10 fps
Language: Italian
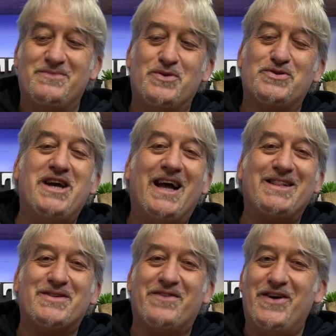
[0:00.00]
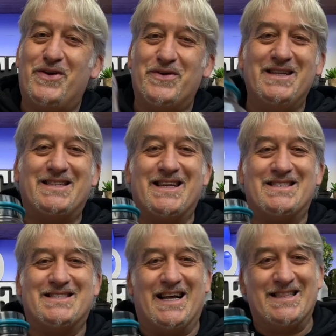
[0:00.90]
un oggetto davvero
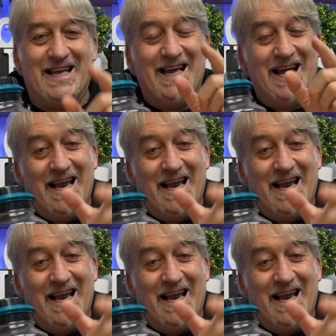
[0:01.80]
interessante.